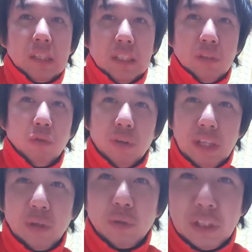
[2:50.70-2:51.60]
浸透
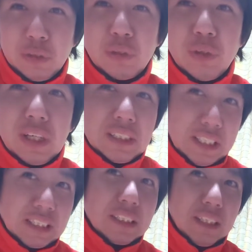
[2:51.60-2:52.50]
性が良くなるという
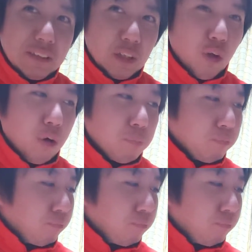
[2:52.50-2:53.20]
話らしいんですけど、